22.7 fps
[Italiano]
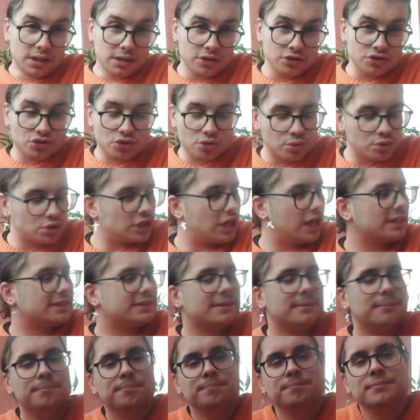
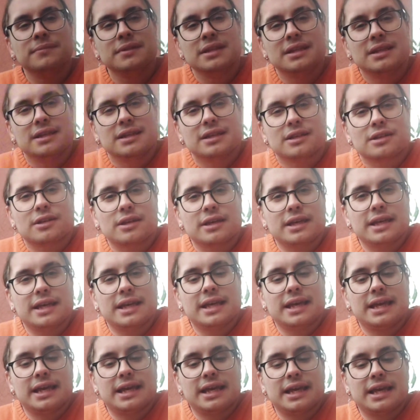scusate
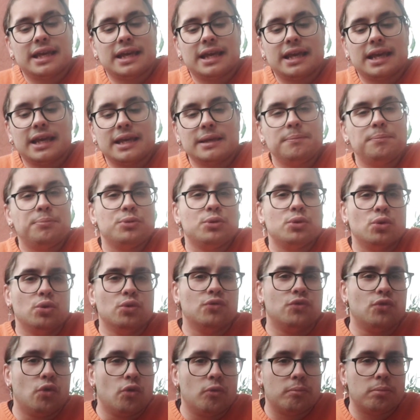e in più
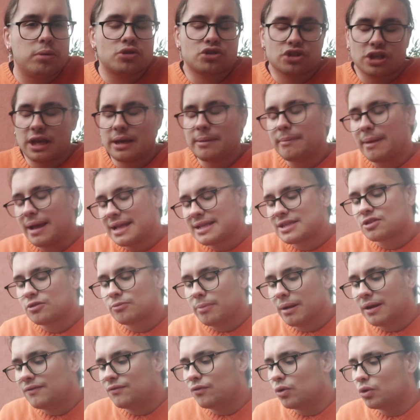l'Uvumbo 6,5
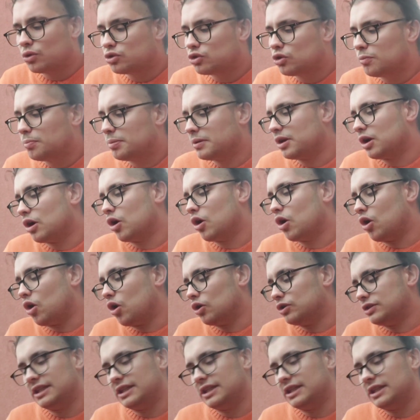bel voto però